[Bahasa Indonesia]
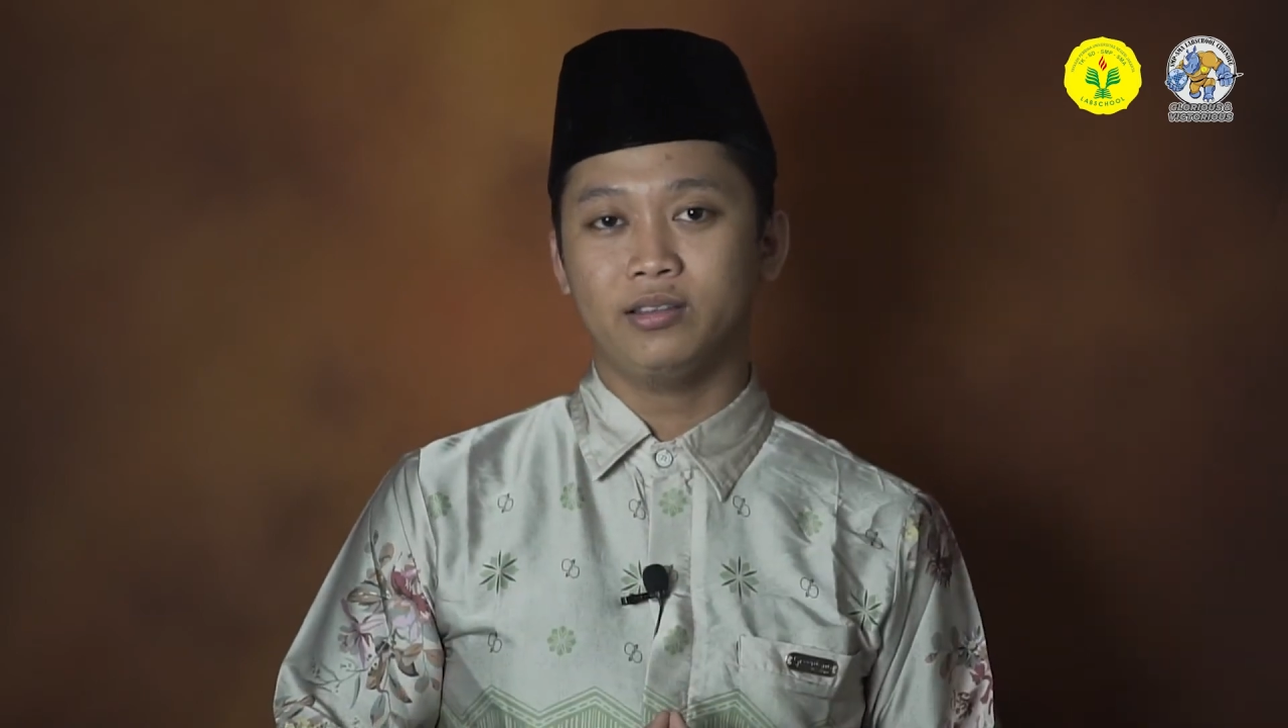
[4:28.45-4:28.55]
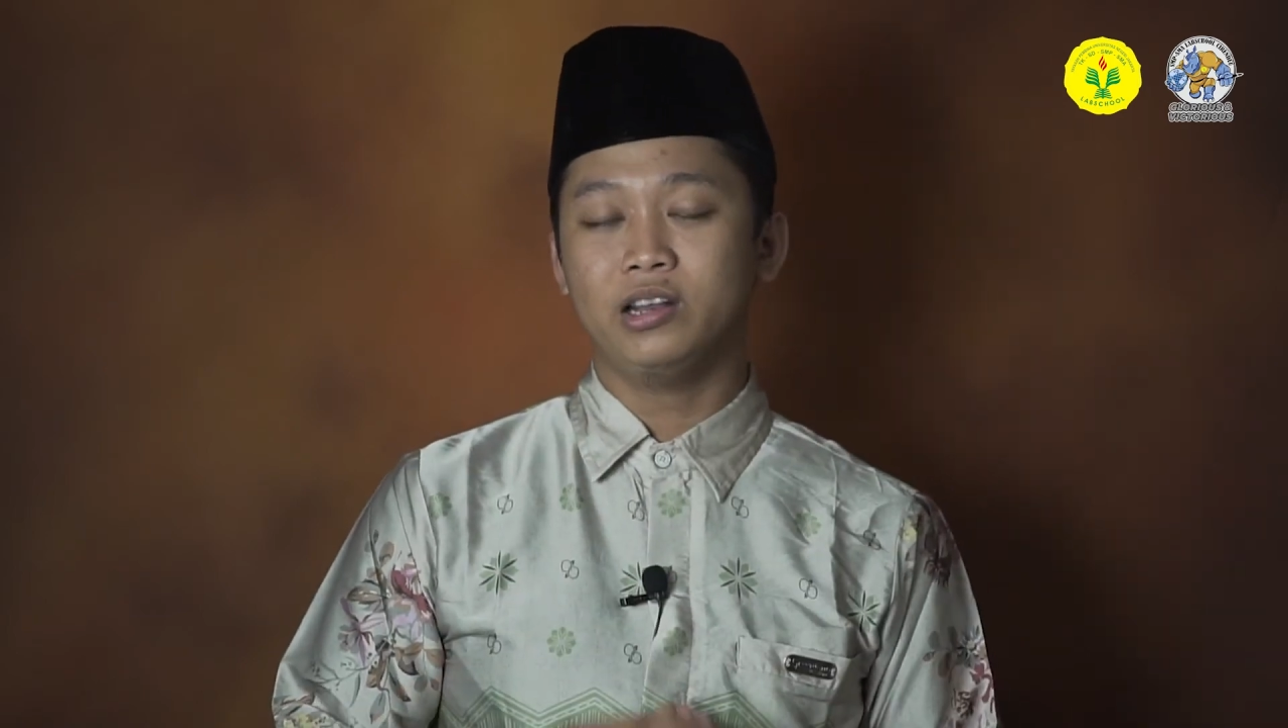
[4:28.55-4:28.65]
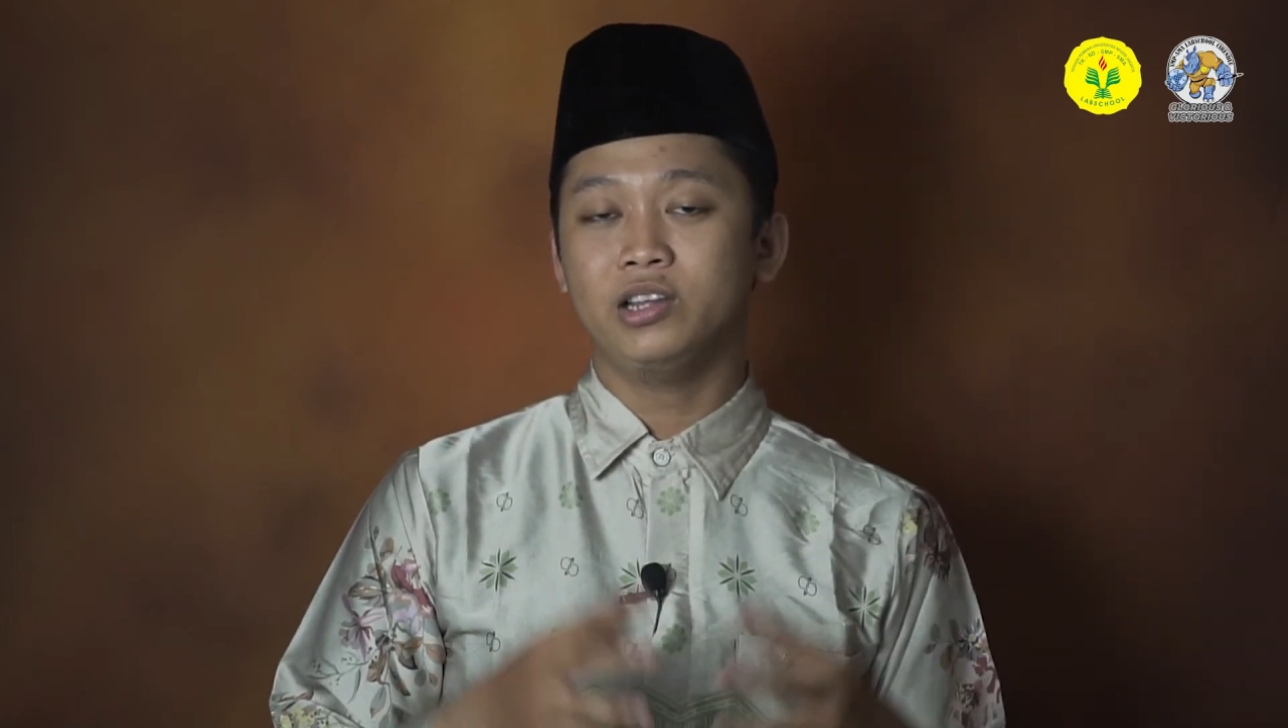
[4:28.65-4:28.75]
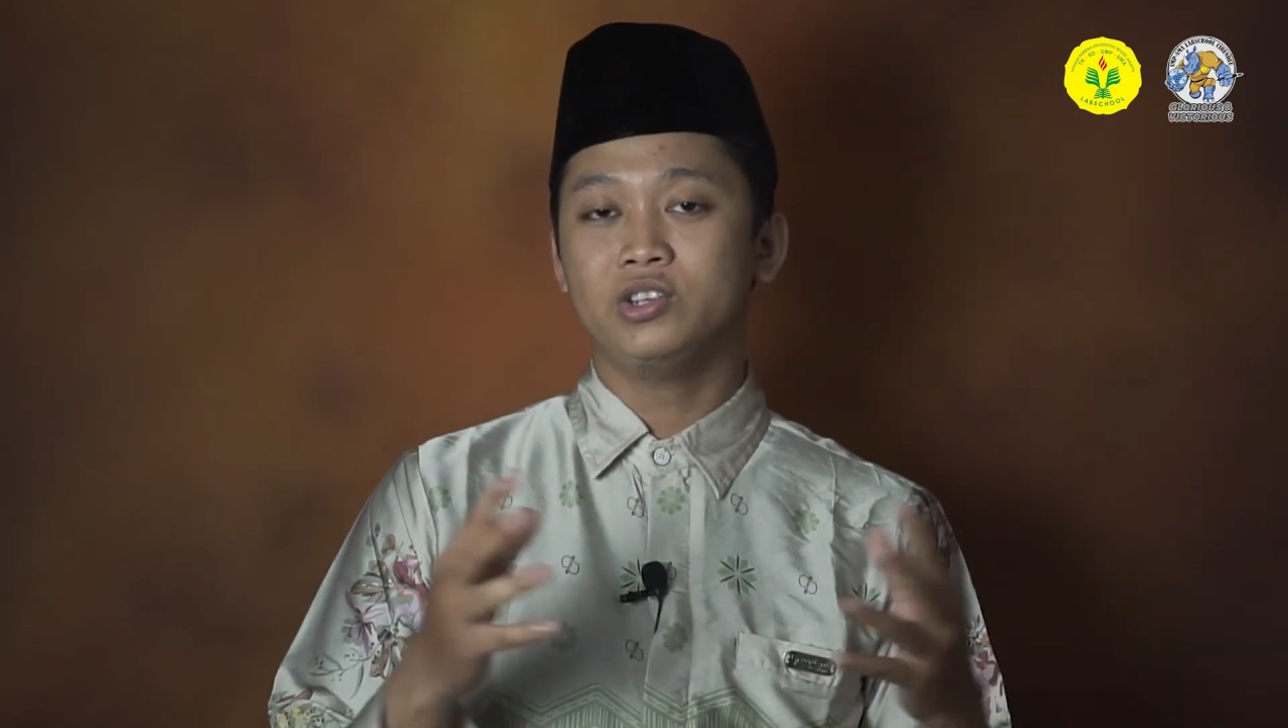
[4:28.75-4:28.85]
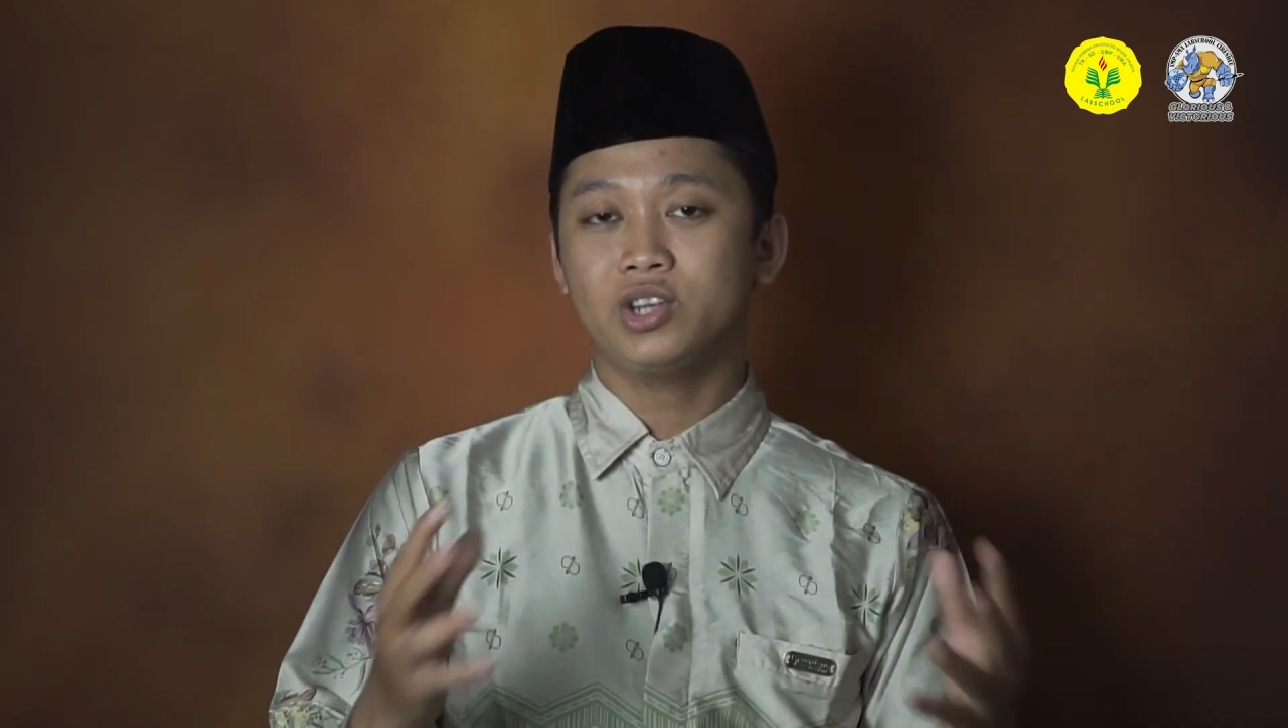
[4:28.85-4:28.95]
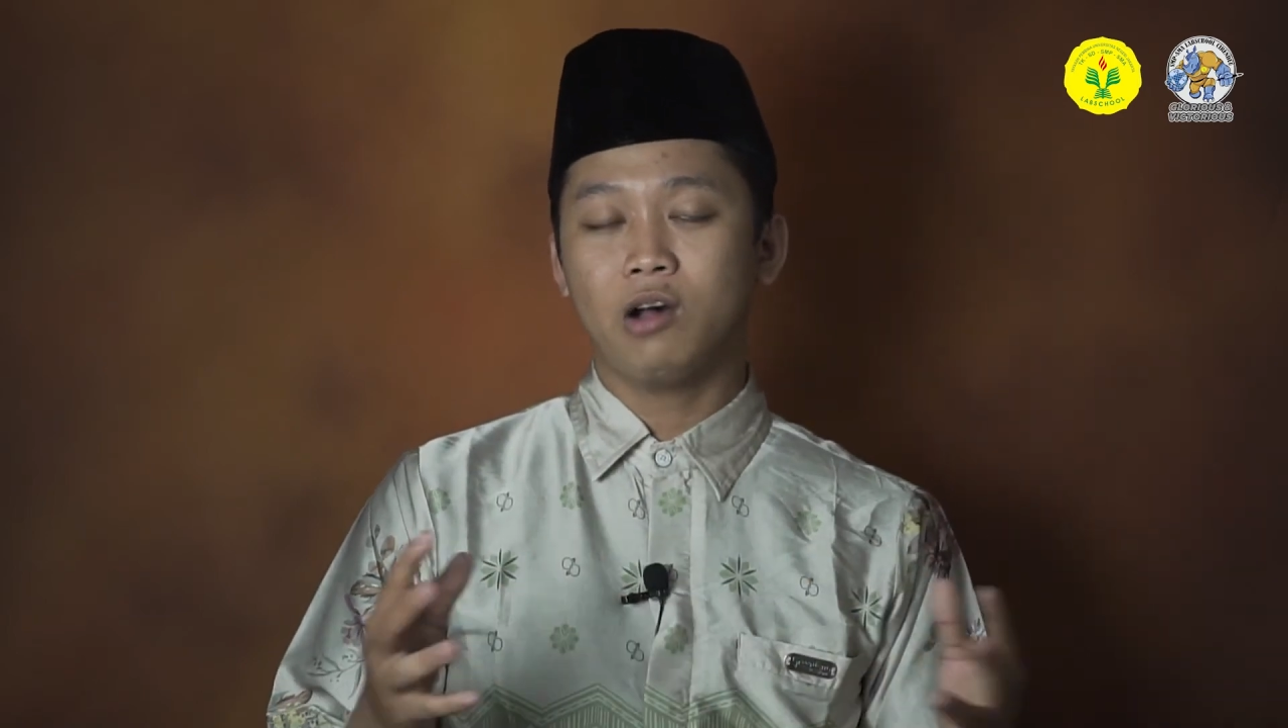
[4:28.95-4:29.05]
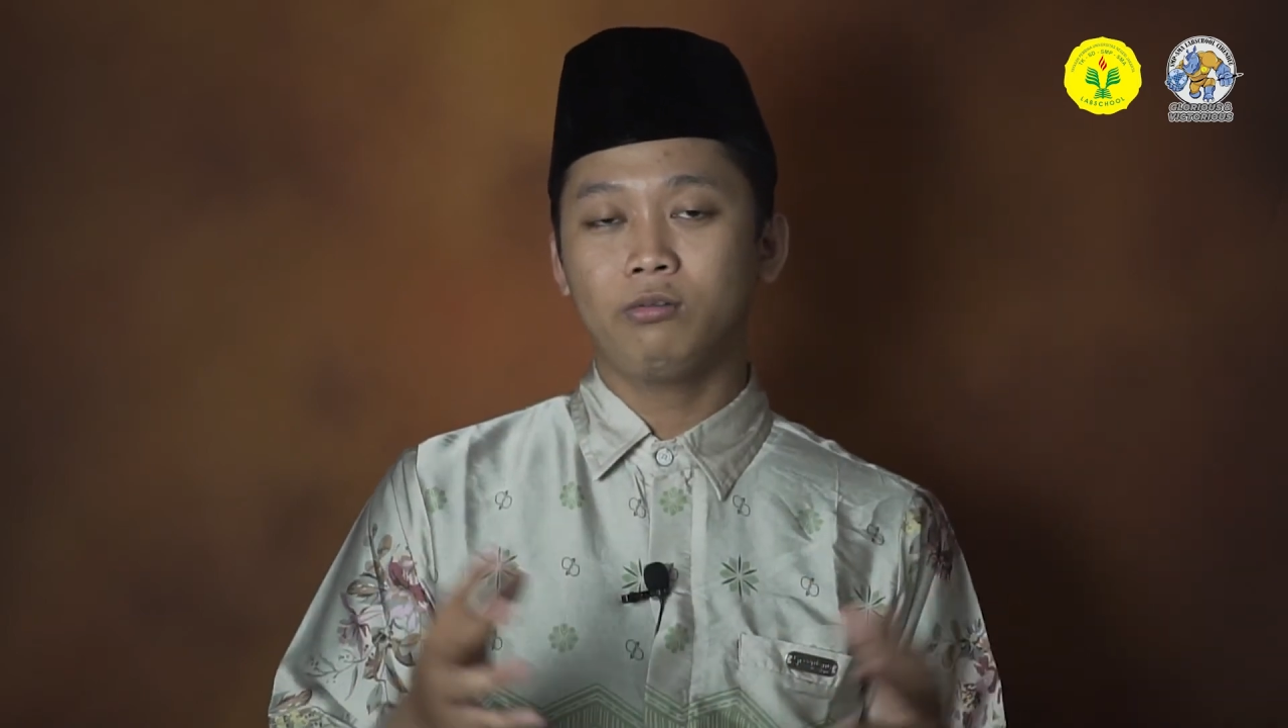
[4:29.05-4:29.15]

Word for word: Dan insya